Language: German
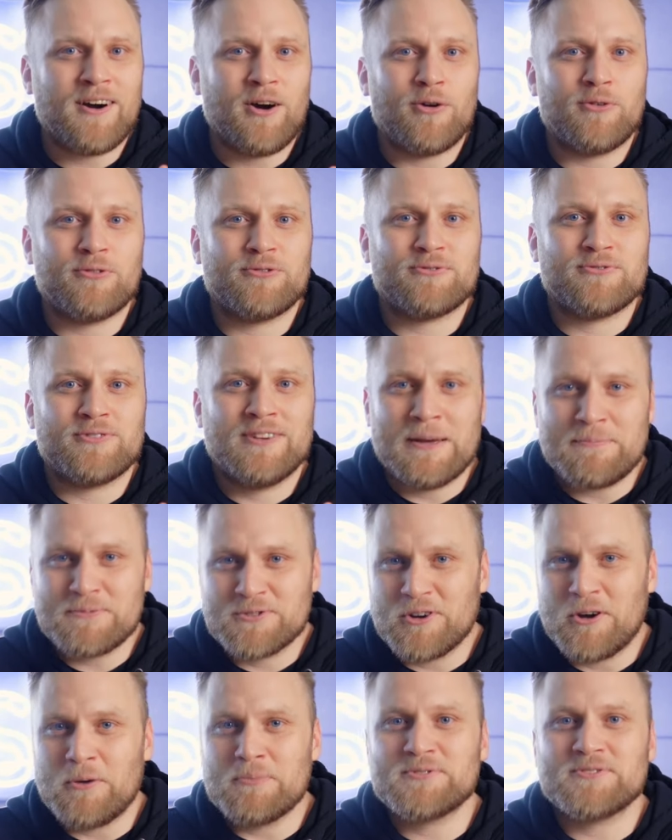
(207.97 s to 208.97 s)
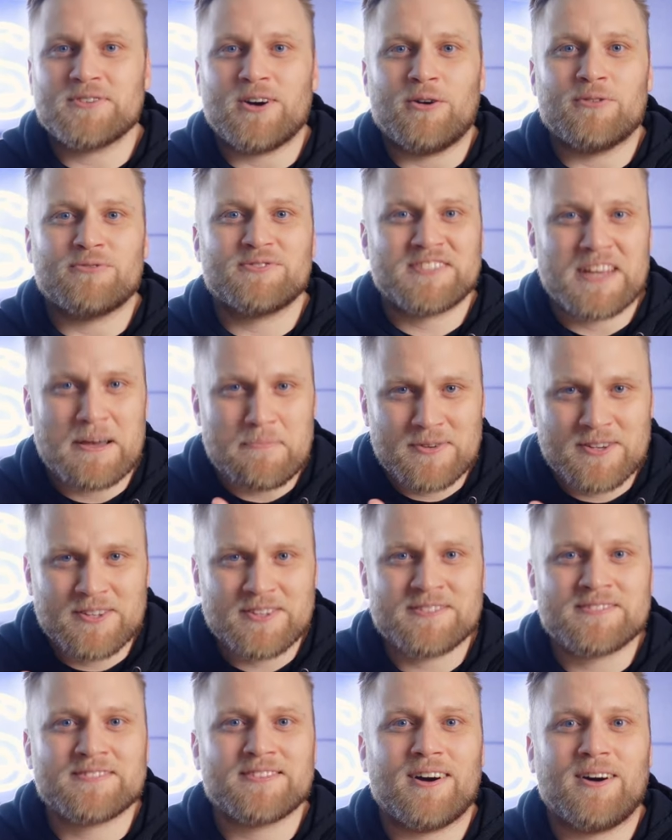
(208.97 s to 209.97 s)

auf Laptops, auf Tablets,